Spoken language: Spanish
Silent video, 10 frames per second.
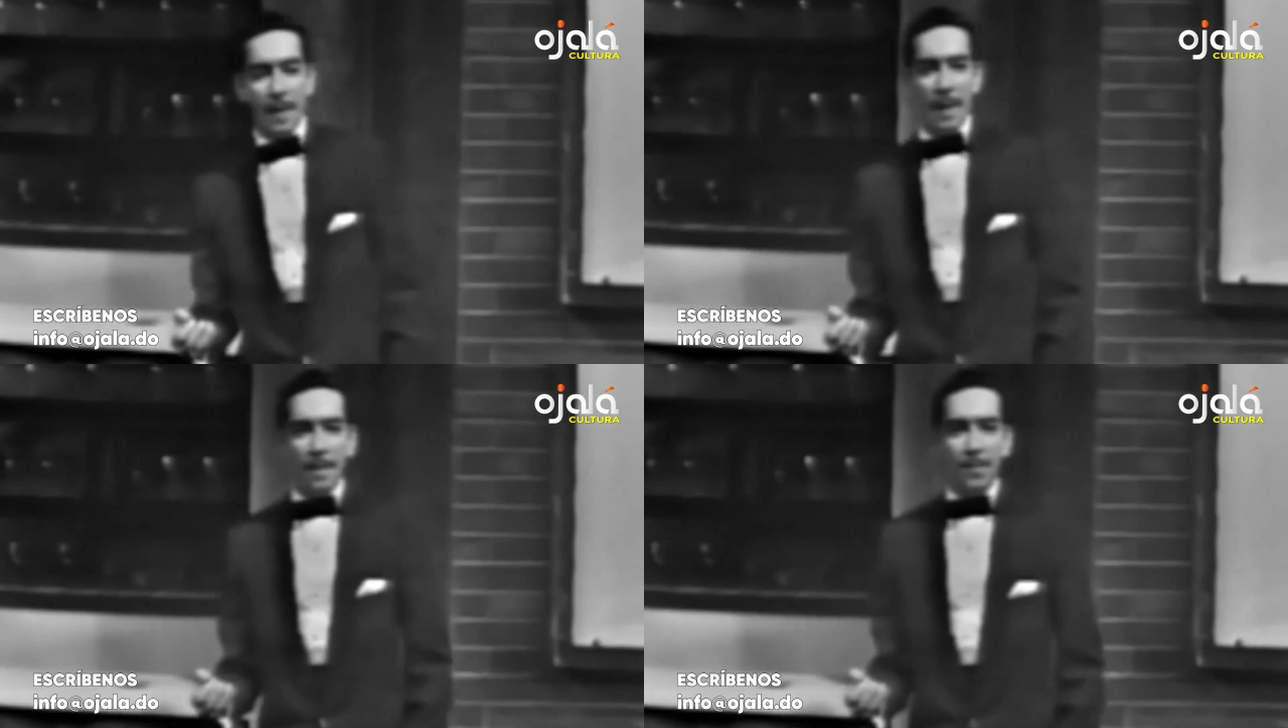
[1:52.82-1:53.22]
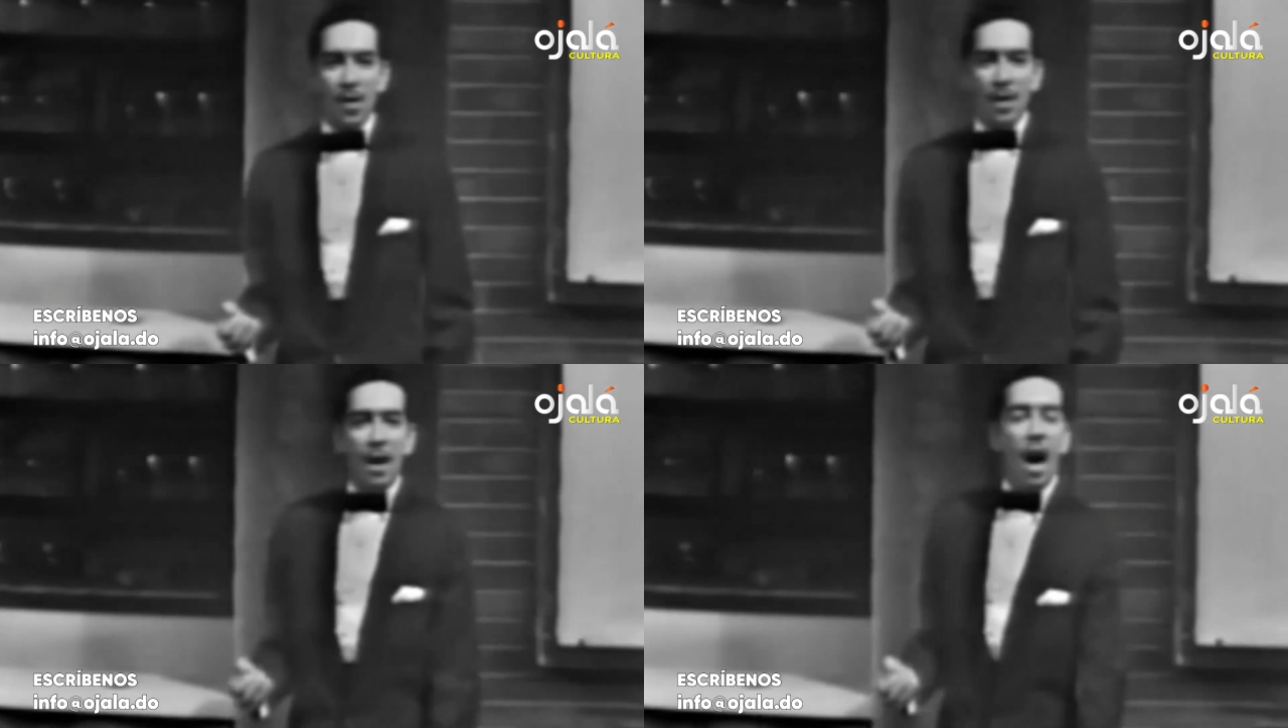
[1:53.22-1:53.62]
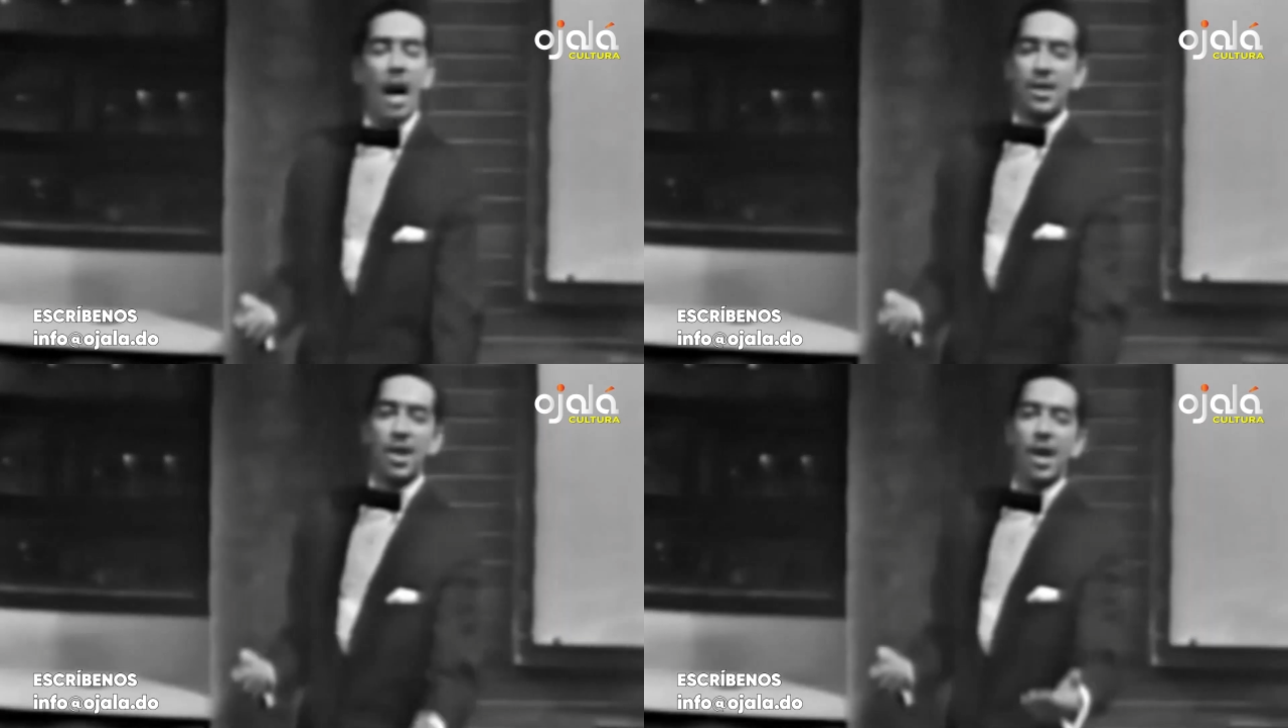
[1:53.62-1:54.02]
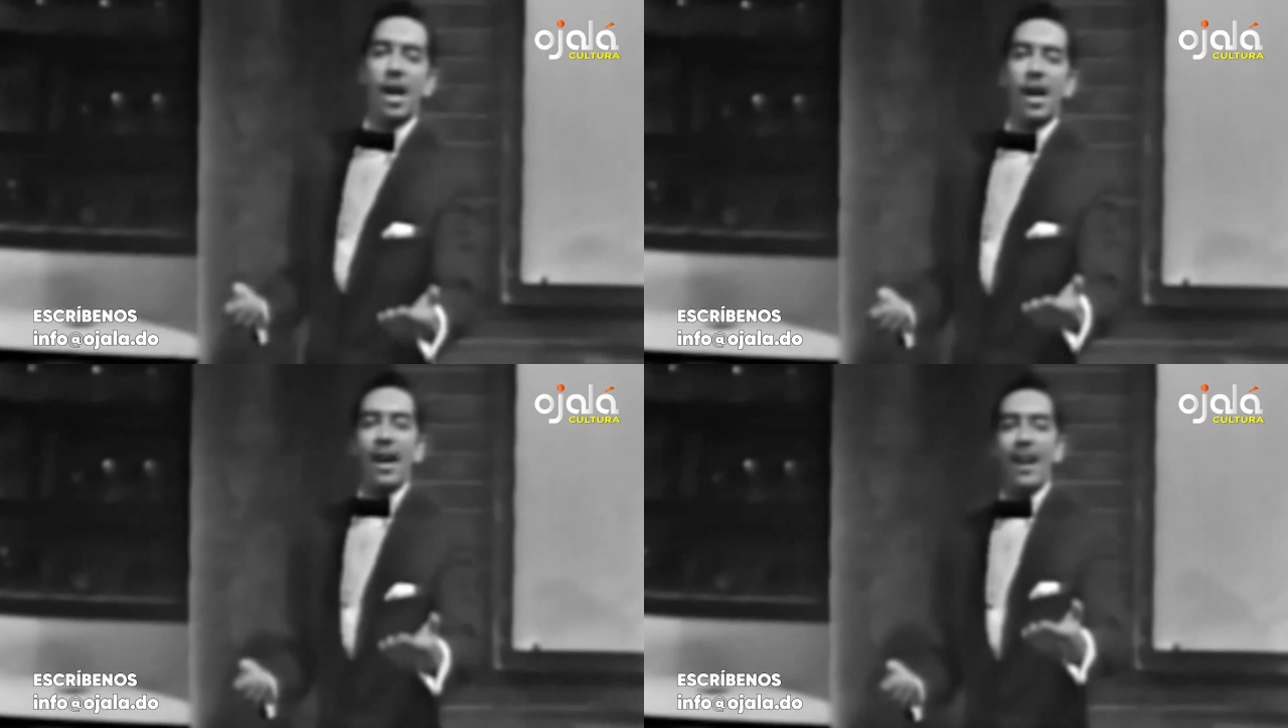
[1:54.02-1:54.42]
mucho más de
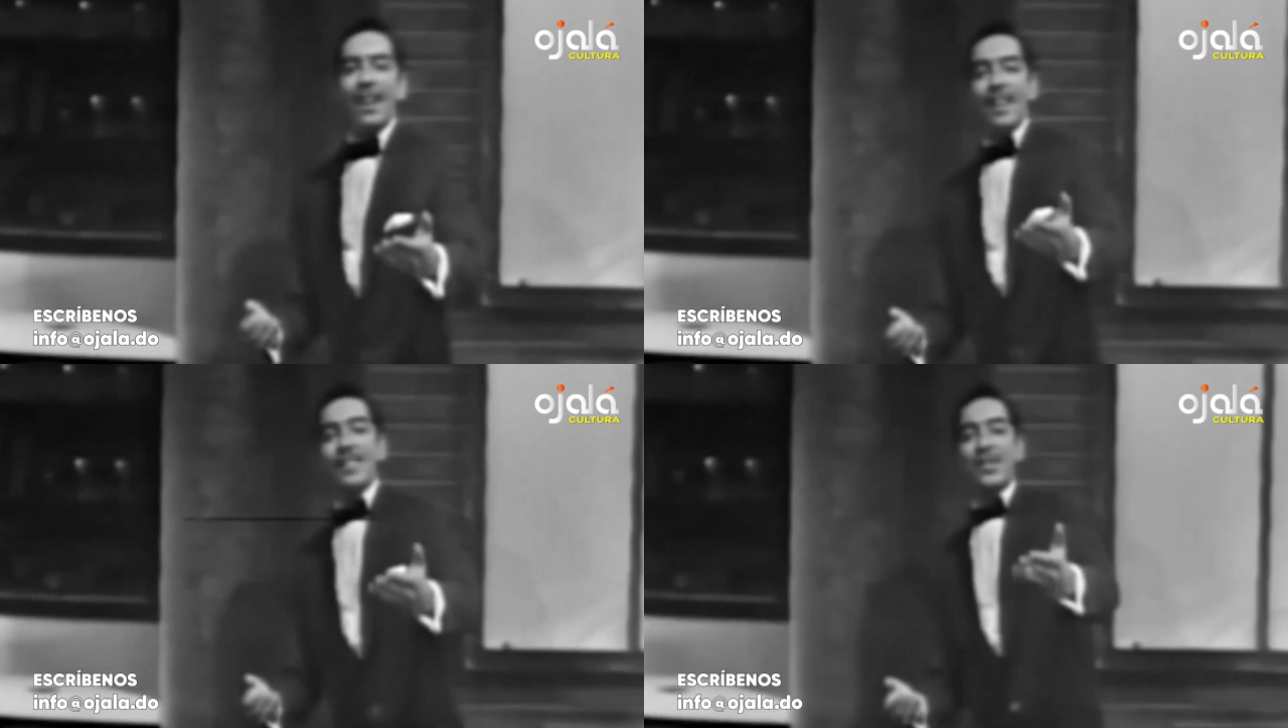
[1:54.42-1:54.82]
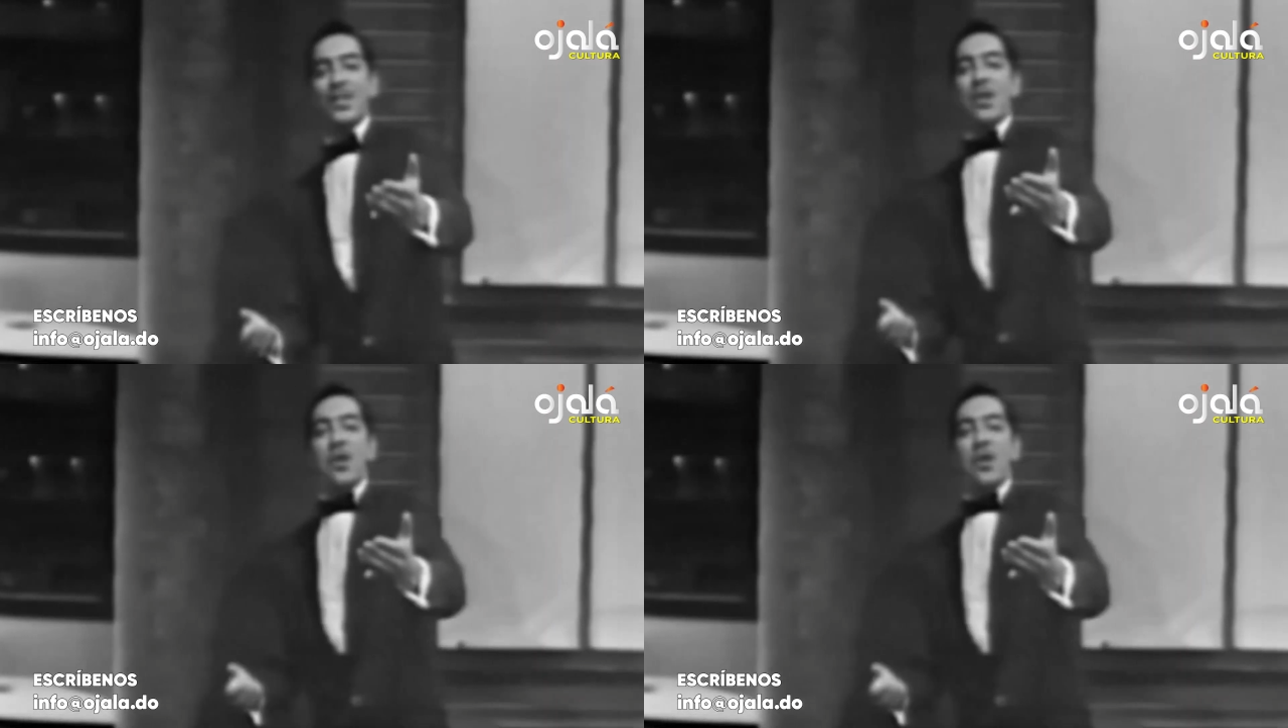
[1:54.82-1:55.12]
cultura y otras áreas en